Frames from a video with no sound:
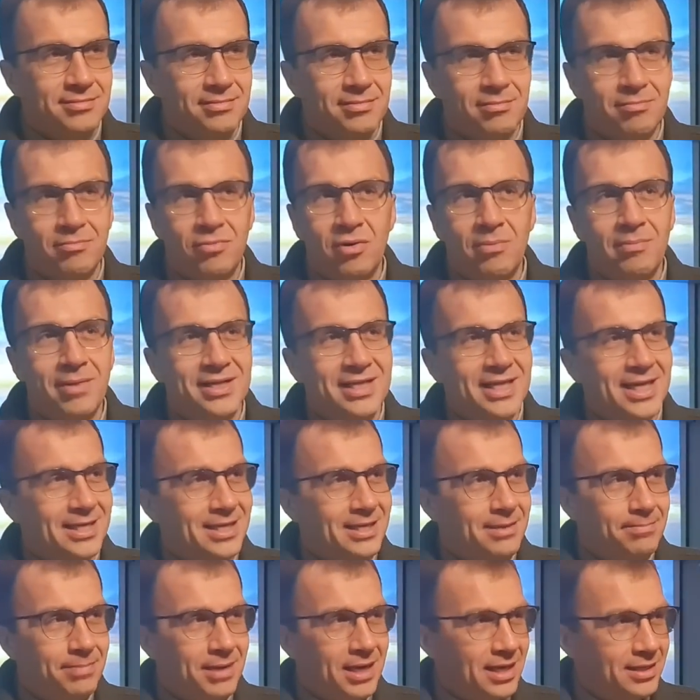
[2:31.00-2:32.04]
bo ma
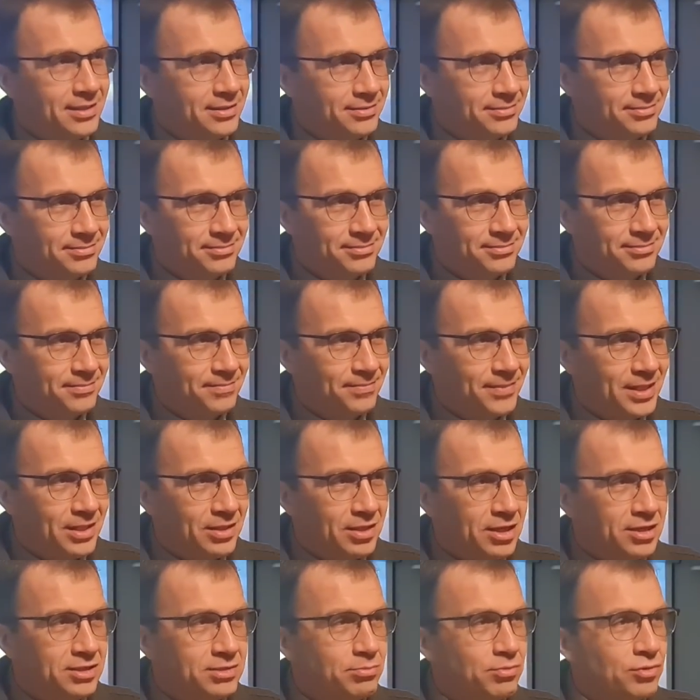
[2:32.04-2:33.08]
taki plan.
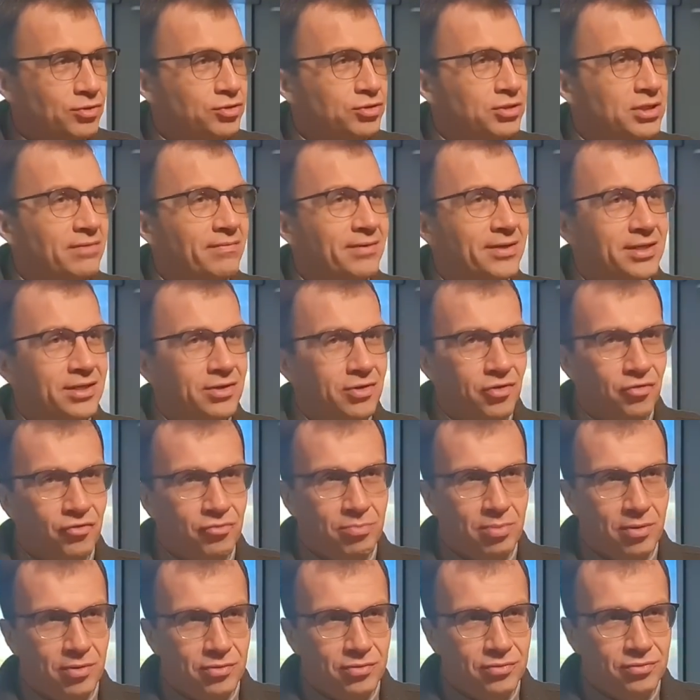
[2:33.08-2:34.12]
To jest możliwe tylko w
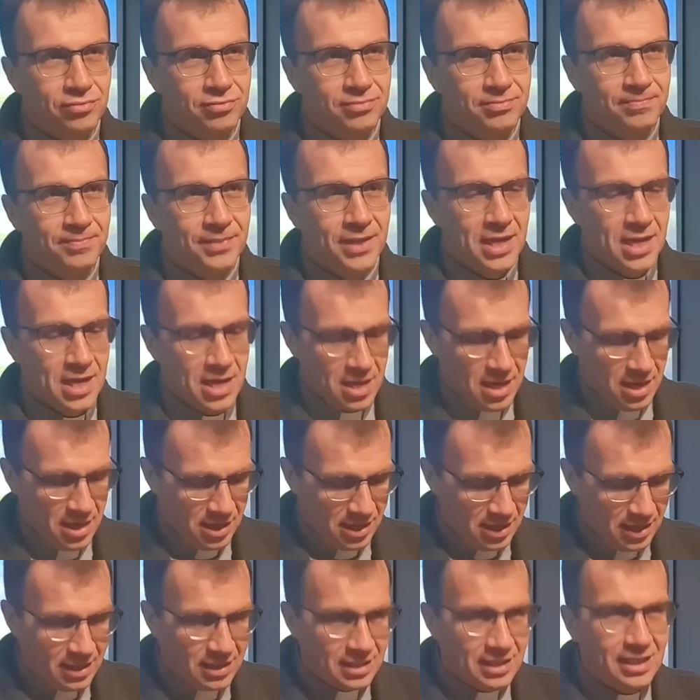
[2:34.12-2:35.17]
Bogu.
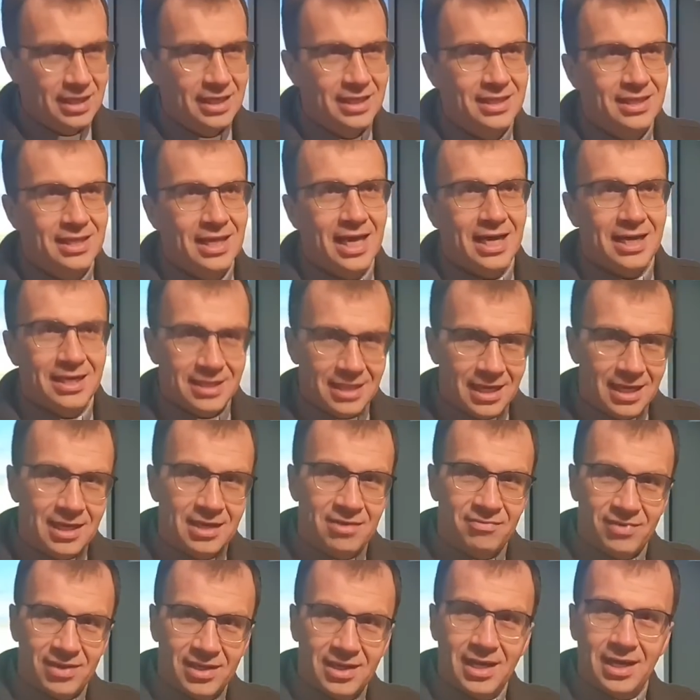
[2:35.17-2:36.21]
I, I, tak ta
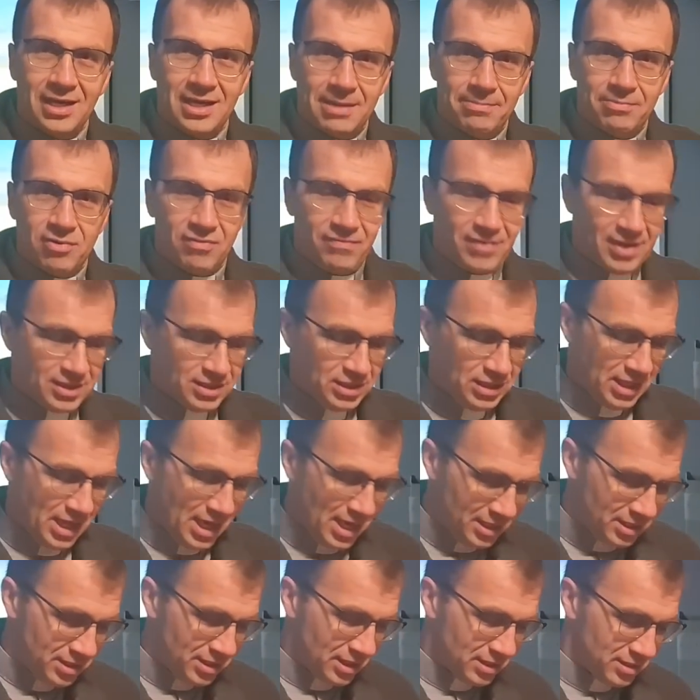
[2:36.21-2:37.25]
Ewangelia prowadzi.
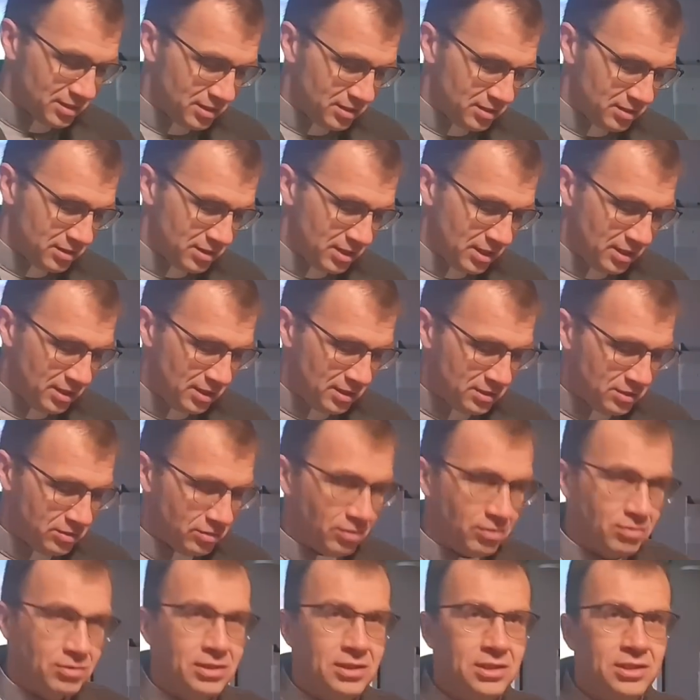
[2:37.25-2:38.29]
Każda z, z, tych
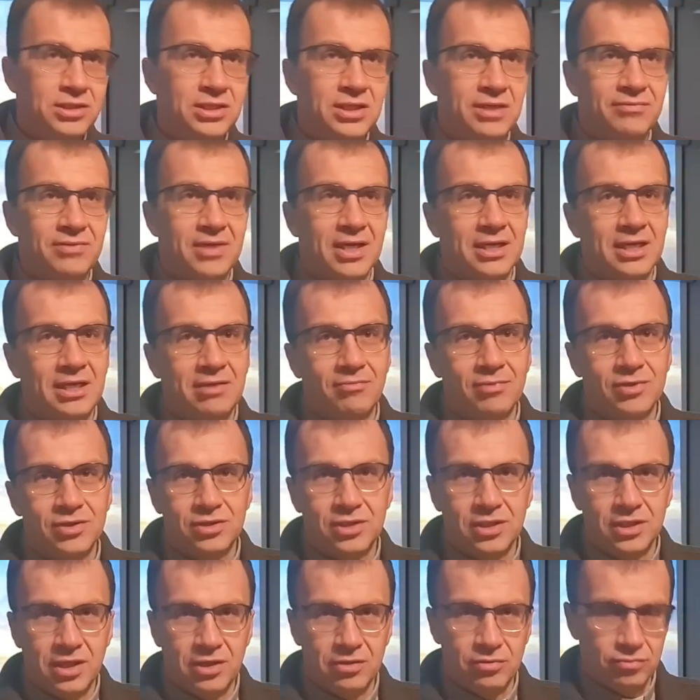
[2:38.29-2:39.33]
historii idzie w takim
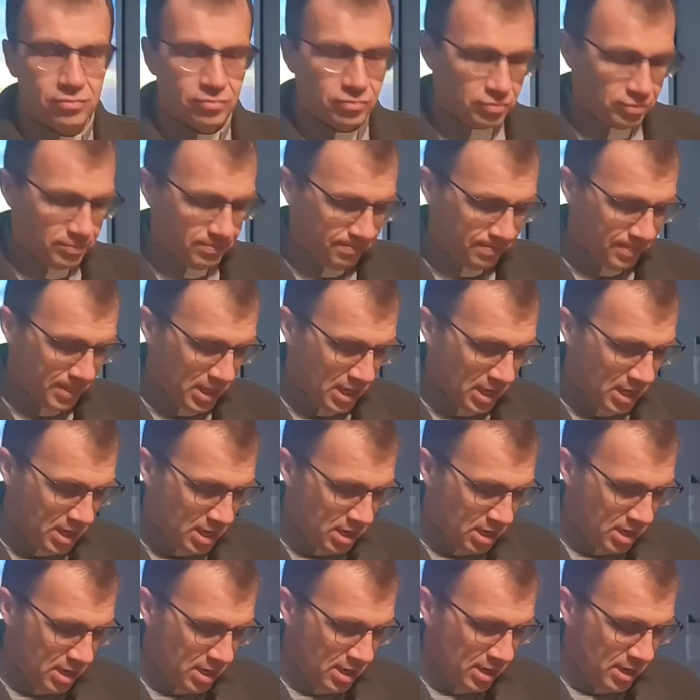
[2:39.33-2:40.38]
właśnie kierunku.
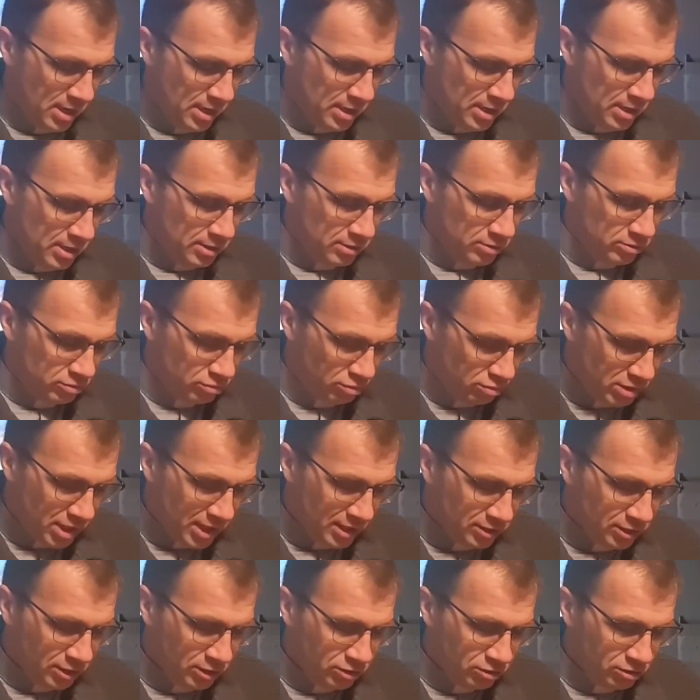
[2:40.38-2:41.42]

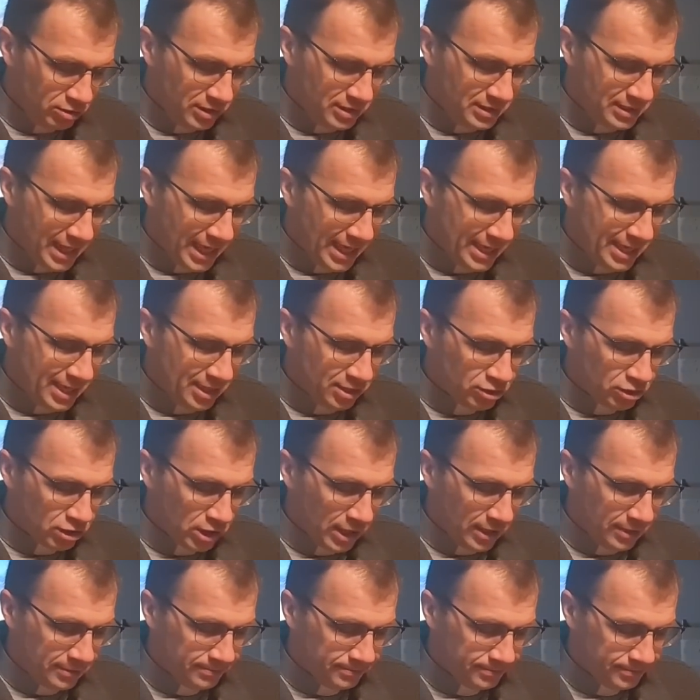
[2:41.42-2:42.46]
Druga rzecz to jest taka,
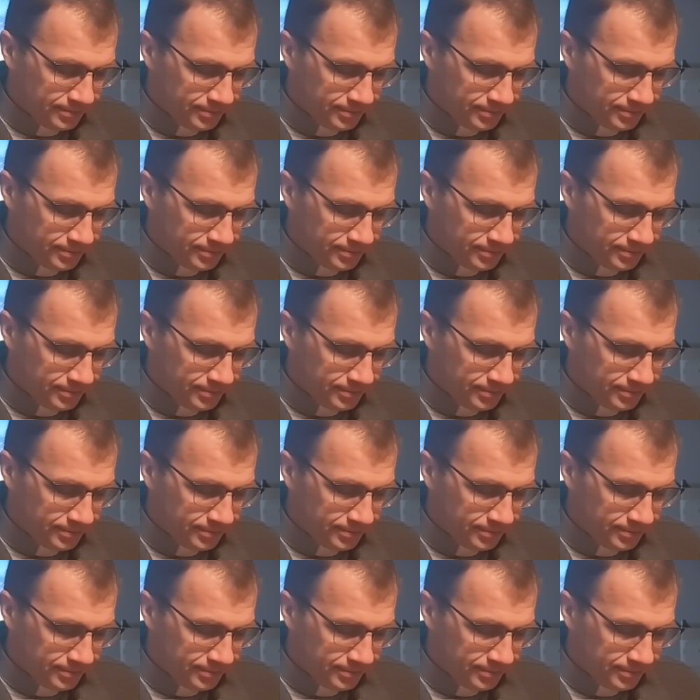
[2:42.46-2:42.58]
że